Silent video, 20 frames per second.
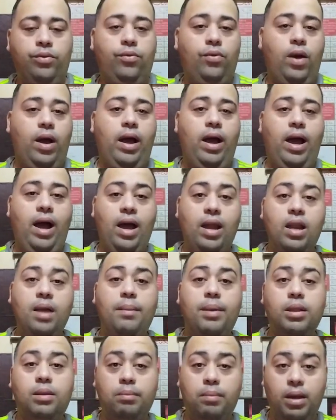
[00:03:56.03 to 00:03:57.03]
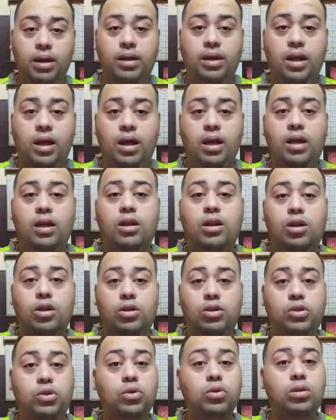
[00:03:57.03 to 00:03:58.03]
فانا بتمنى
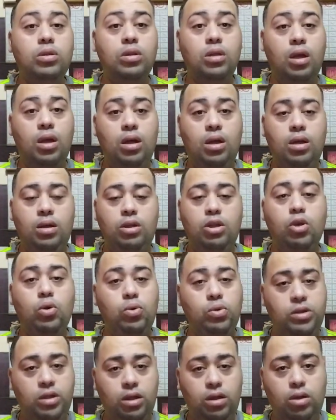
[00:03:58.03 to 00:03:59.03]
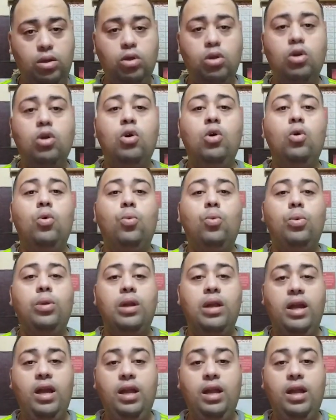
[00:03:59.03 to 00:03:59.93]
ان صوتنا يوصل وان